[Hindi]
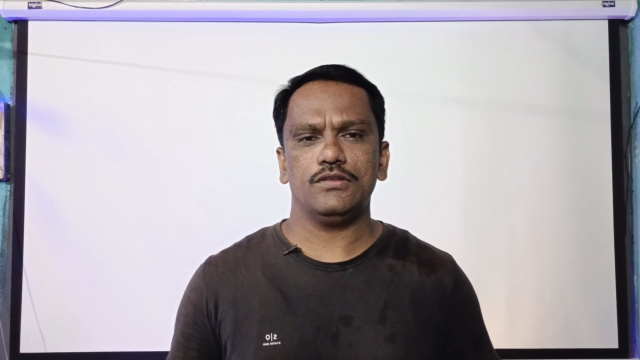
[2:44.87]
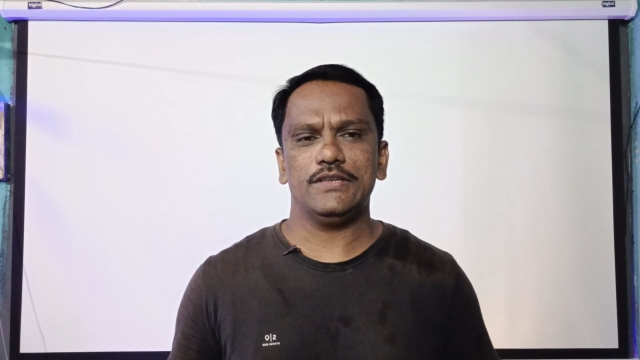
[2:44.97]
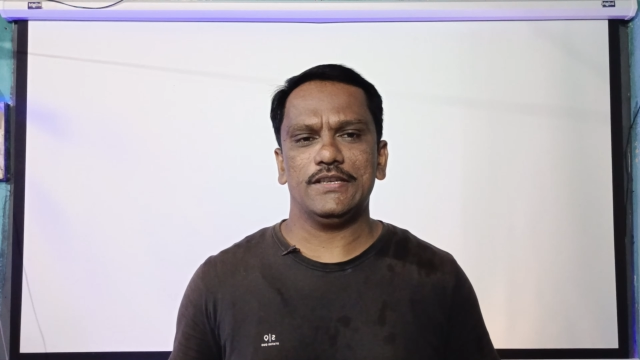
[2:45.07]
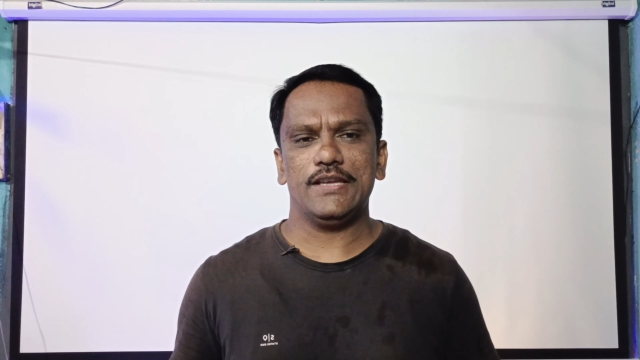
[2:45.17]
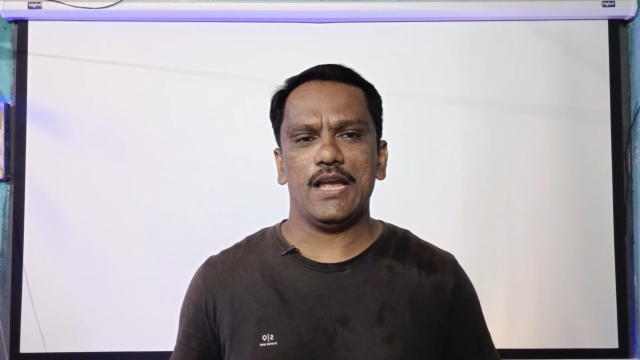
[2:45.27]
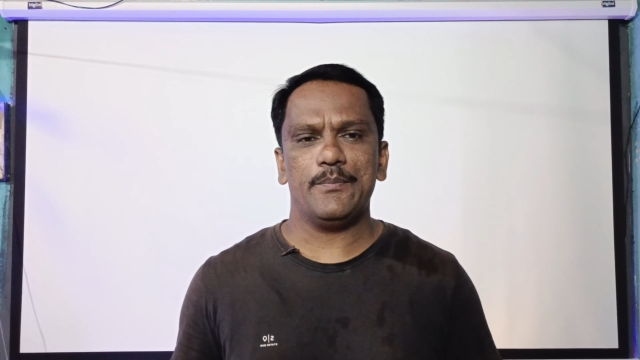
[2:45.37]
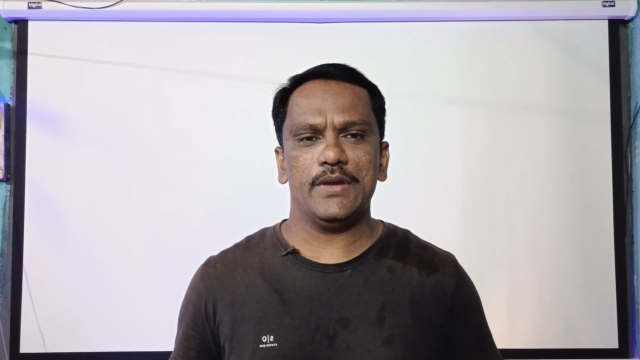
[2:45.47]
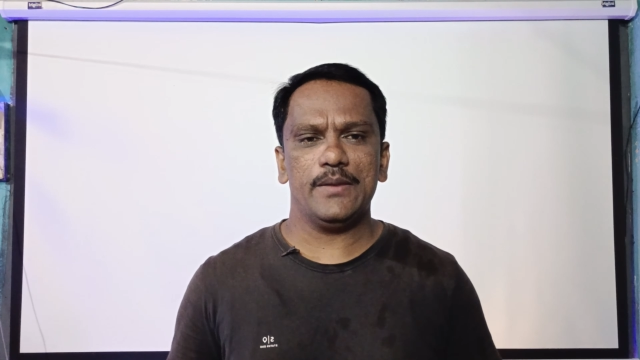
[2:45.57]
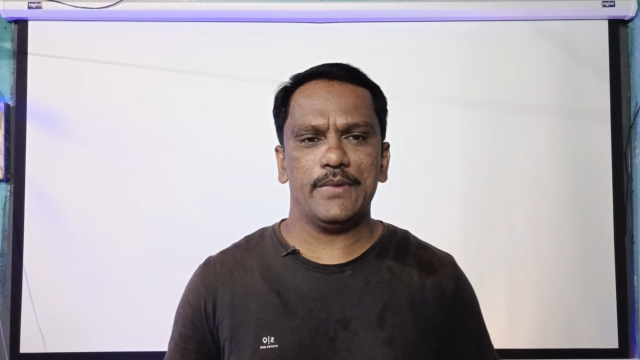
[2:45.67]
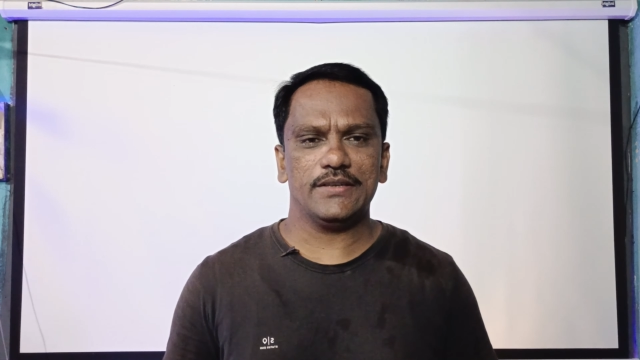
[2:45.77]
दोस्तों जैसे कि आप
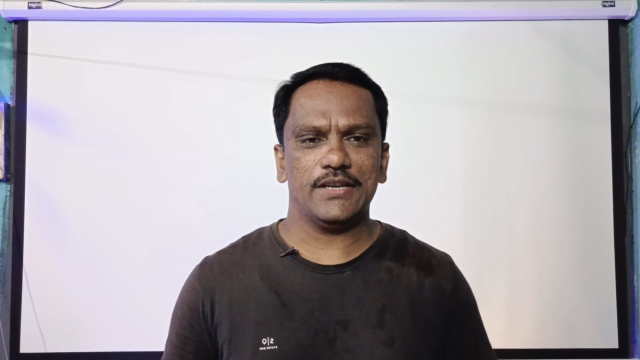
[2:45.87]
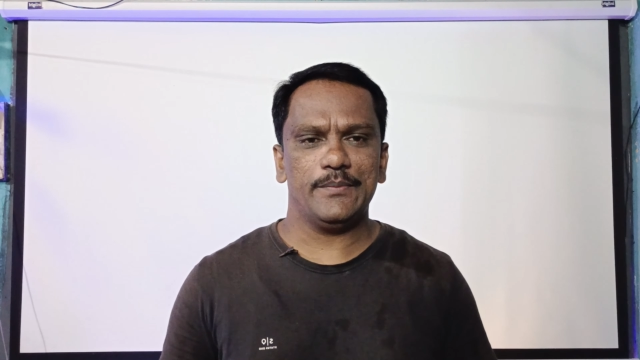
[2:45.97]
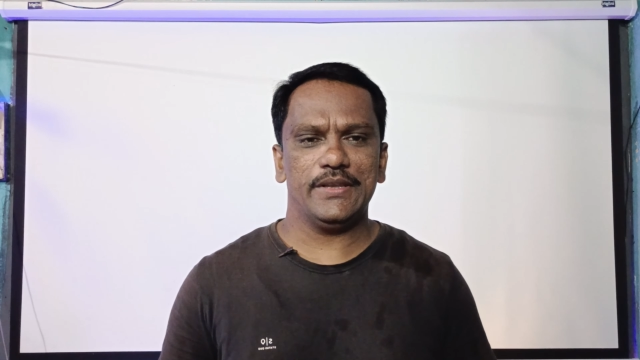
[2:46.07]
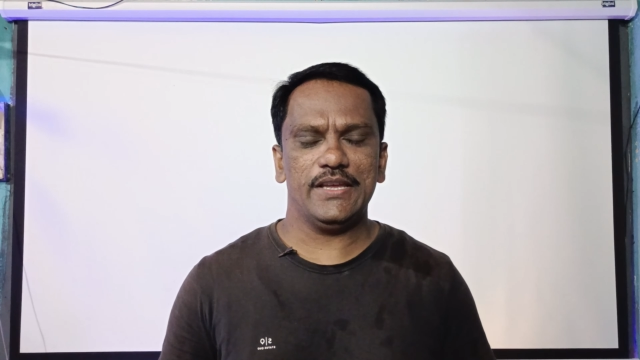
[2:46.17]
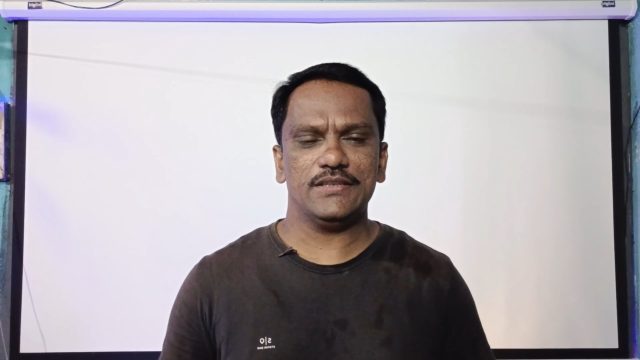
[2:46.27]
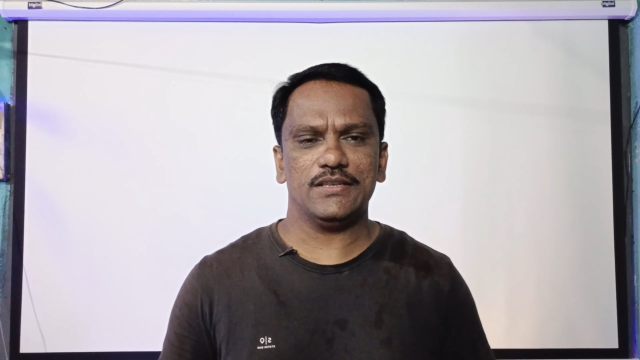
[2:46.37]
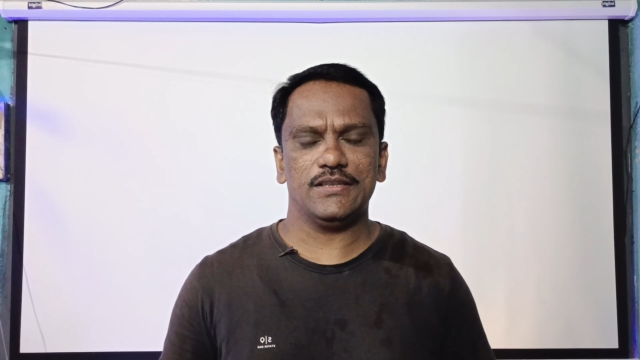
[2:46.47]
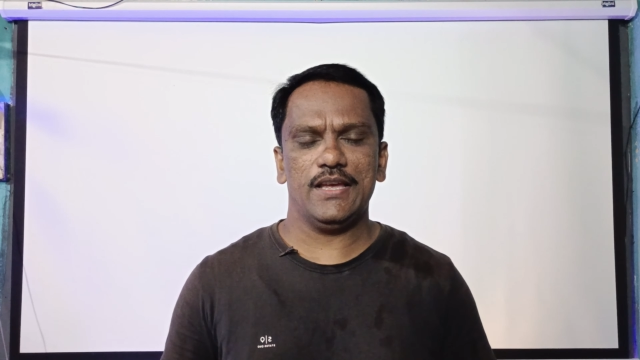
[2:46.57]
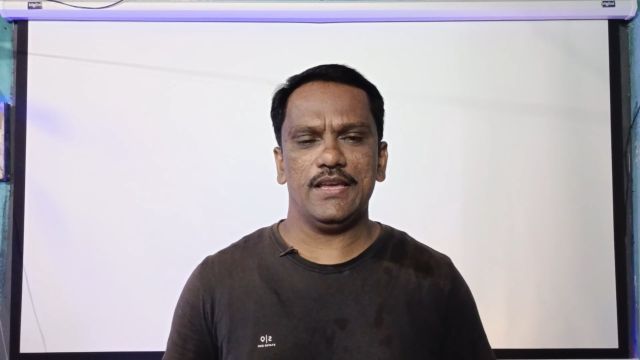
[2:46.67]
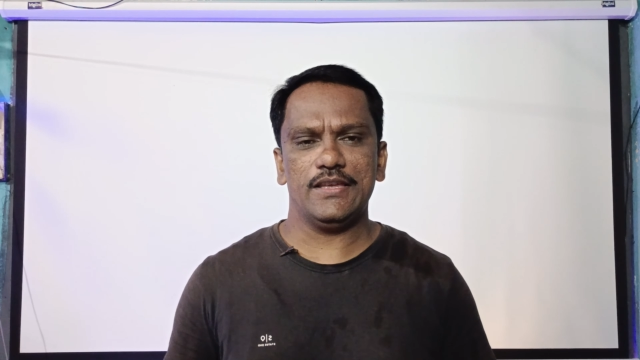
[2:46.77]
मेरे बैक साइड में देख
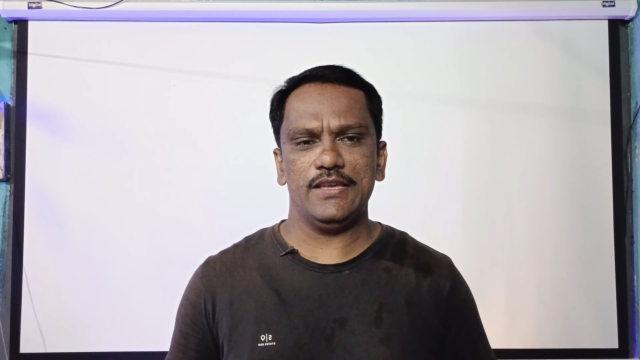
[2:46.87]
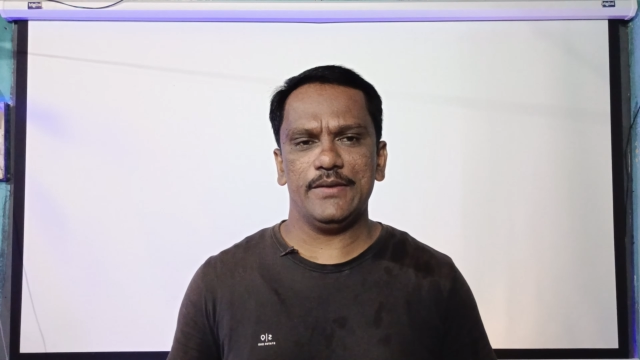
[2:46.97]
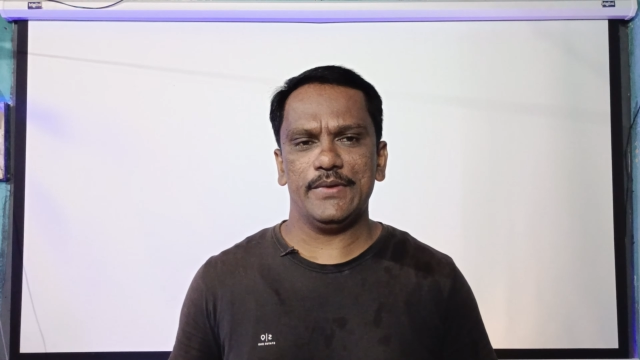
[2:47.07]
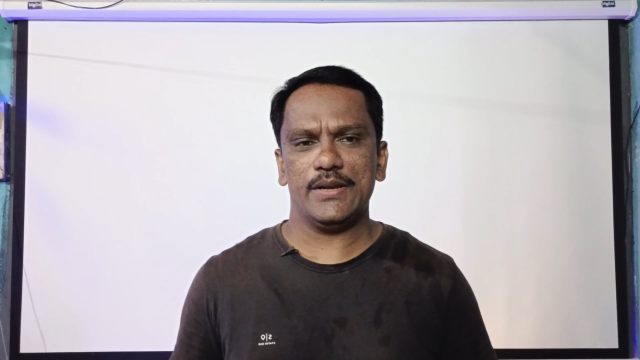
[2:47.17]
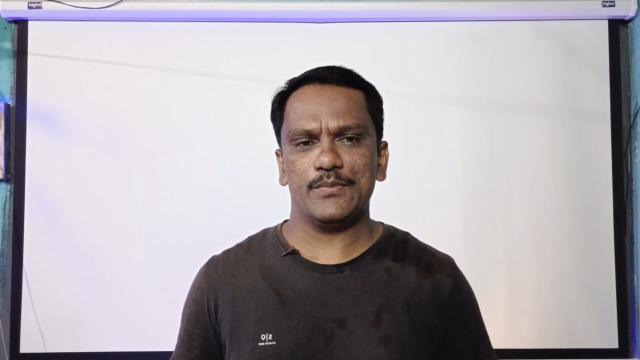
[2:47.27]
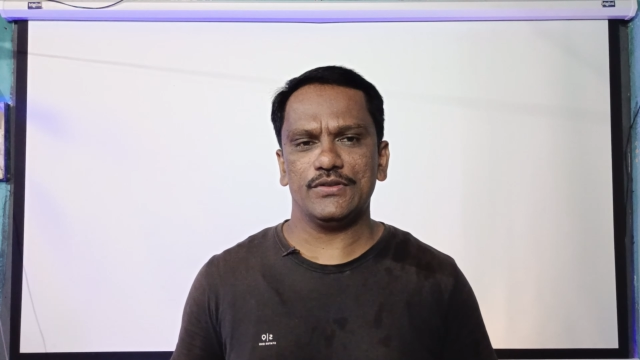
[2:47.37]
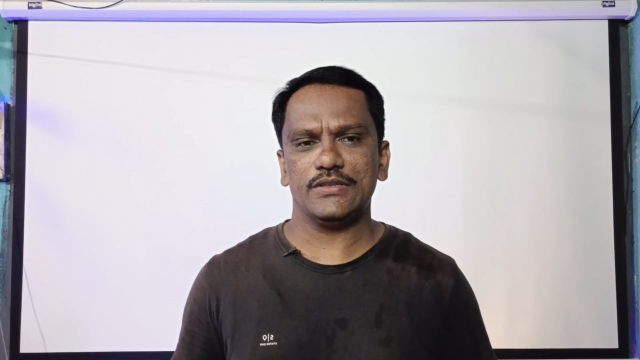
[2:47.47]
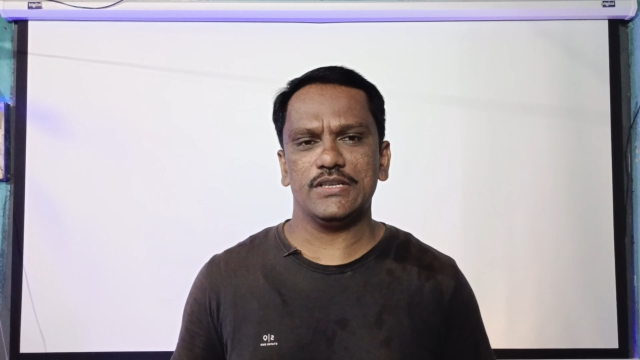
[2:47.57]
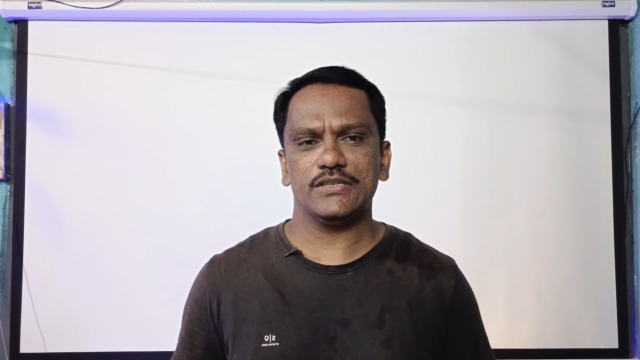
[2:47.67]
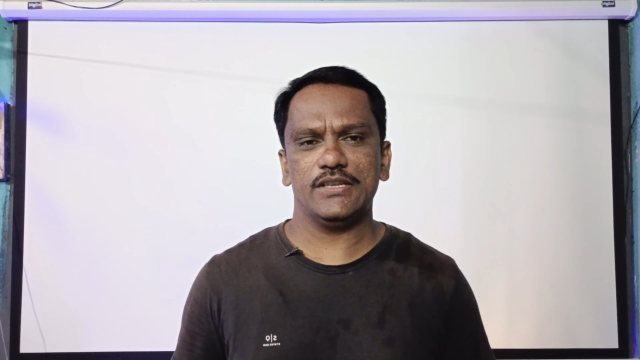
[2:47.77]
सकते हैं कि ये मेरा
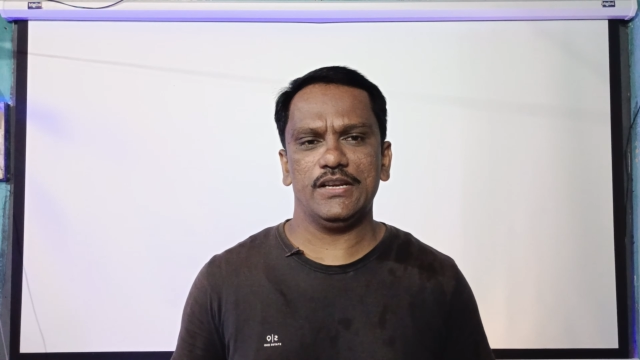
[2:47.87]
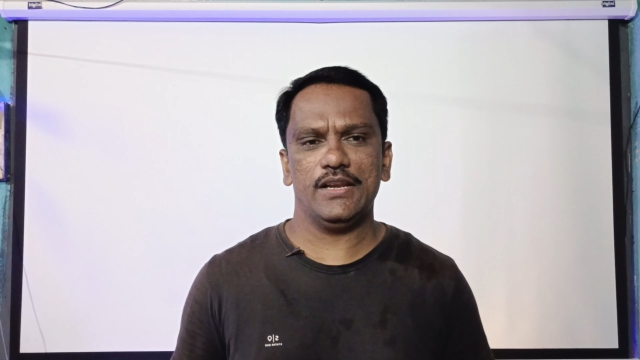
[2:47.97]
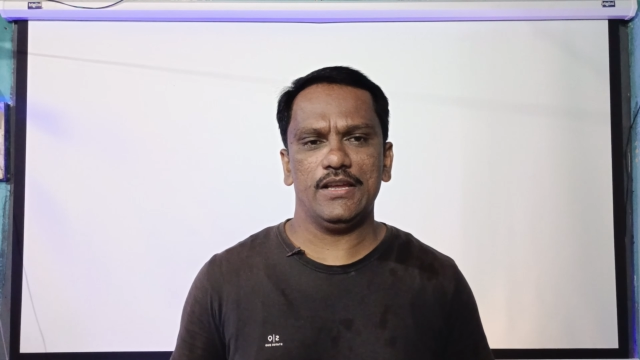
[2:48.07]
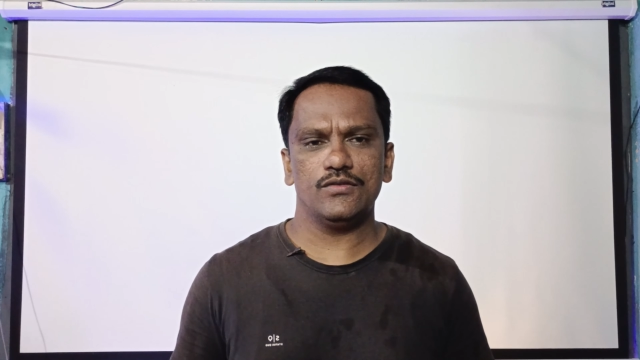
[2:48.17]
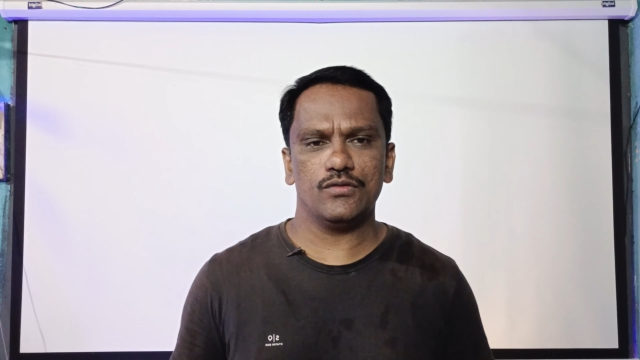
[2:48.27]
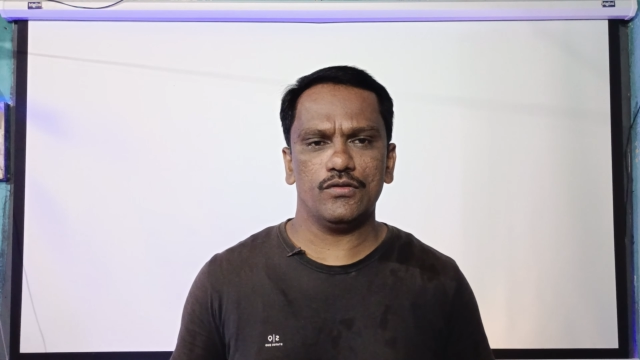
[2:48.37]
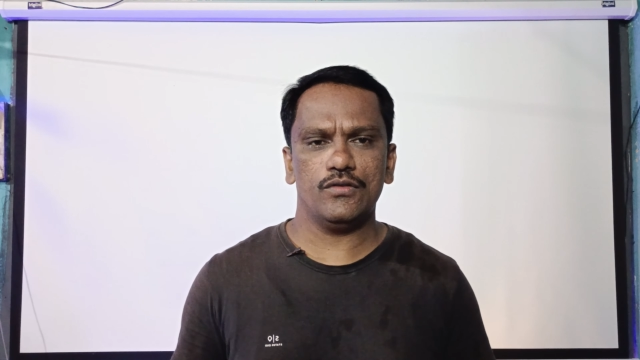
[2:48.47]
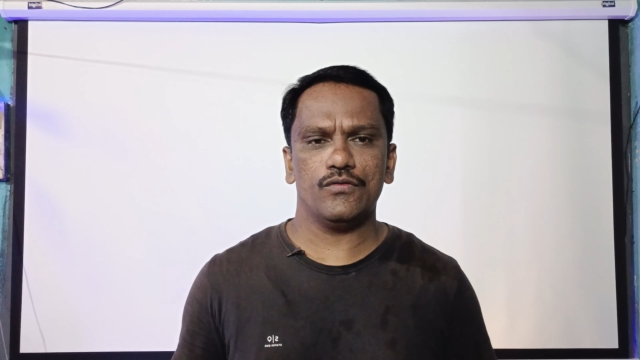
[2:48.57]
प्रोजेक्टर स्क्रीन है जो